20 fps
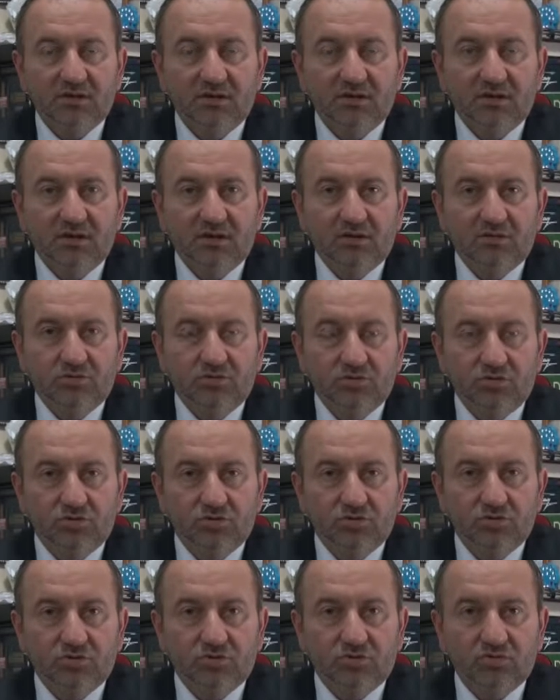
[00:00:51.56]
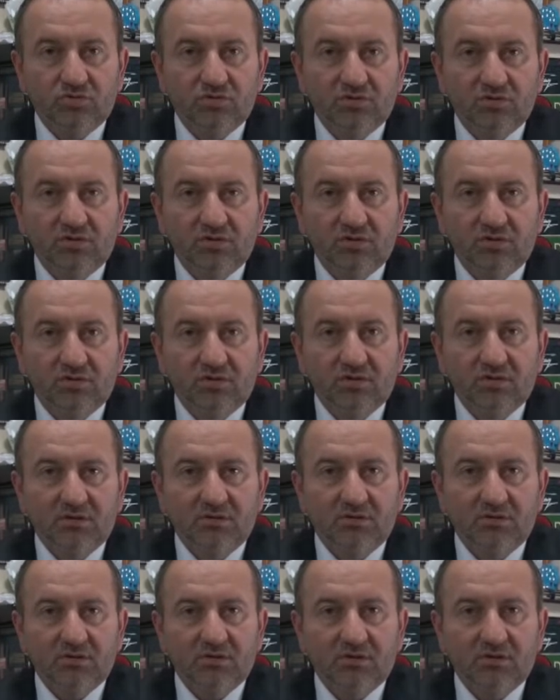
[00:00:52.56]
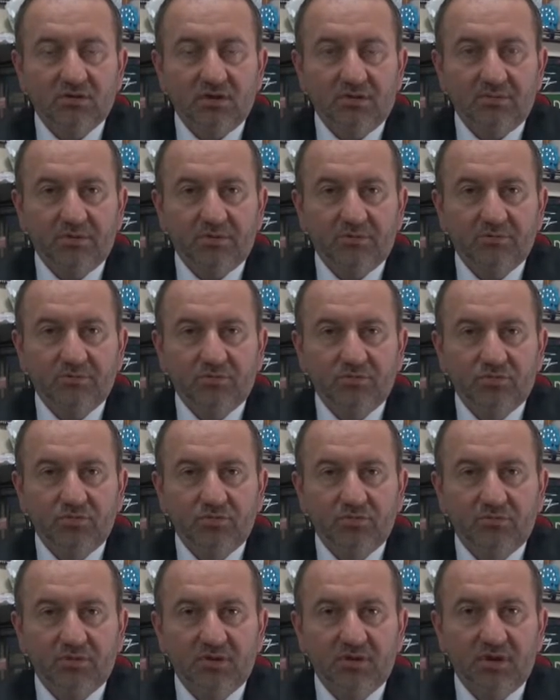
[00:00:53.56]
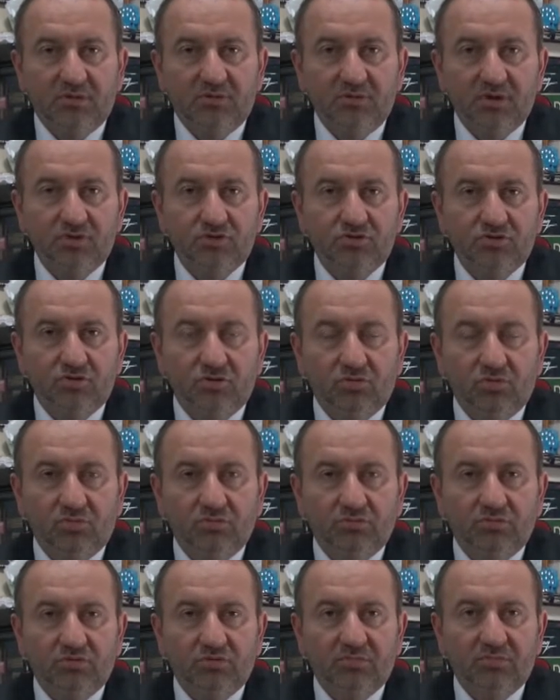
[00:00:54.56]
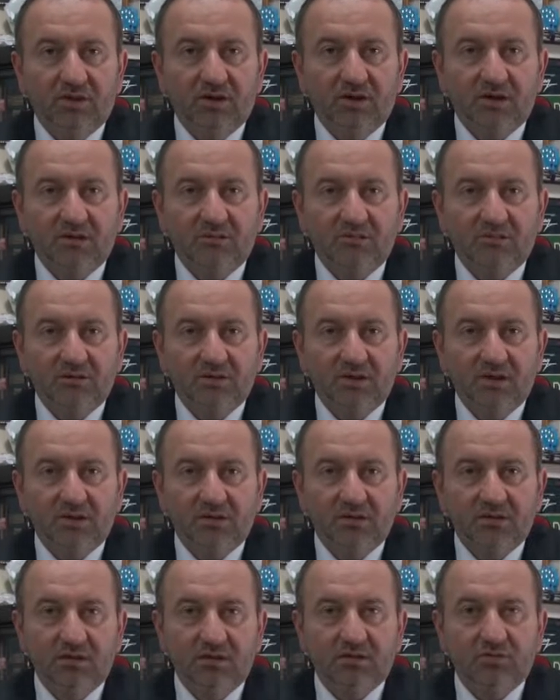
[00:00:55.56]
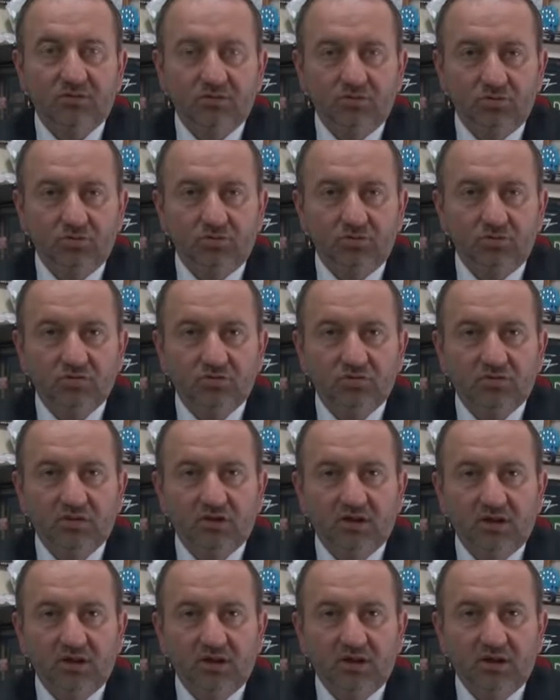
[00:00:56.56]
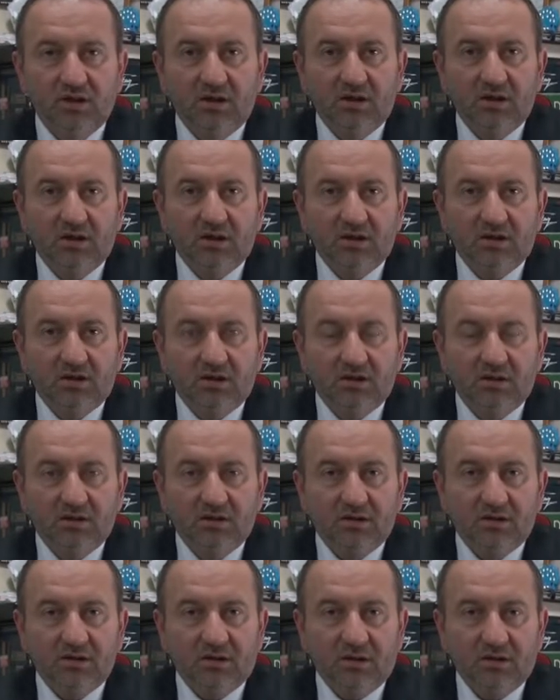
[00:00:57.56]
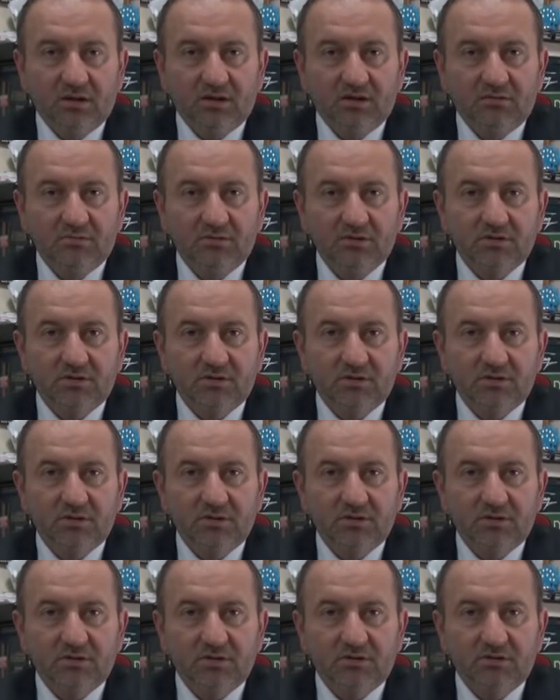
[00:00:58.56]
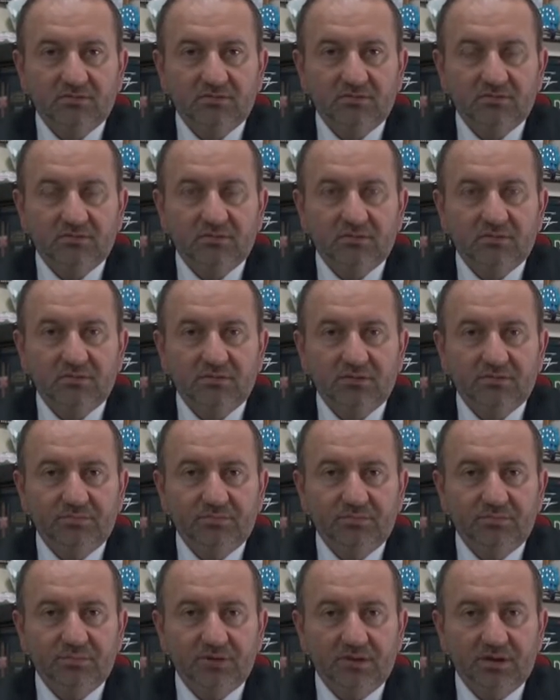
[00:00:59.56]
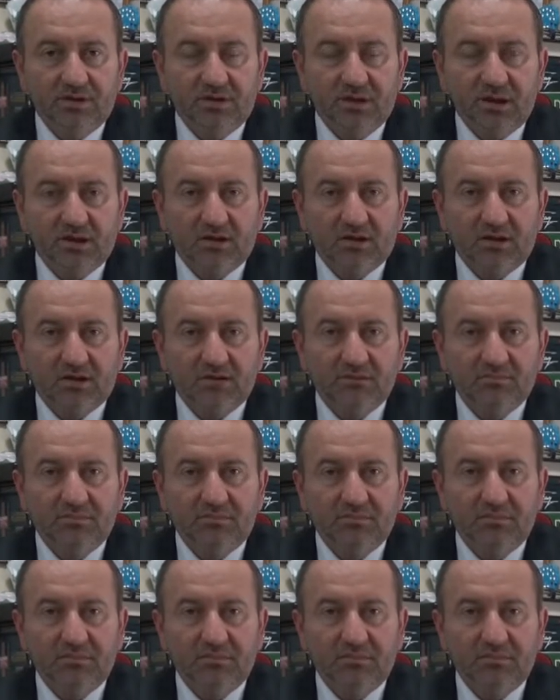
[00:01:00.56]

görüşüyoruz. Tabii büyük bir teveccüh olduğunu partimize de görüyoruz. E, halkımız bir tekrar Milli